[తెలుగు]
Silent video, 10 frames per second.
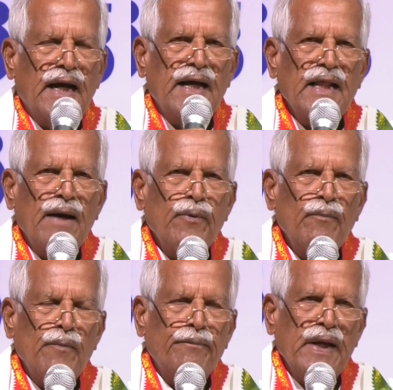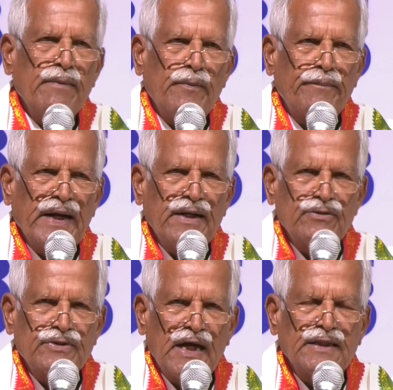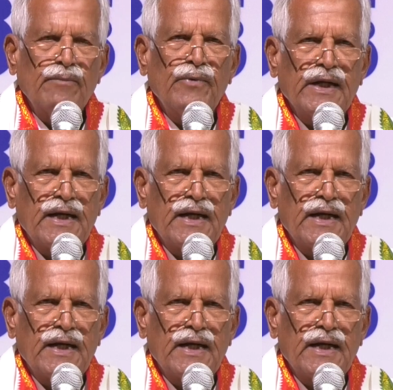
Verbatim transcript: దాదాపు ముప్పై ముప్పై ఐదు శాతం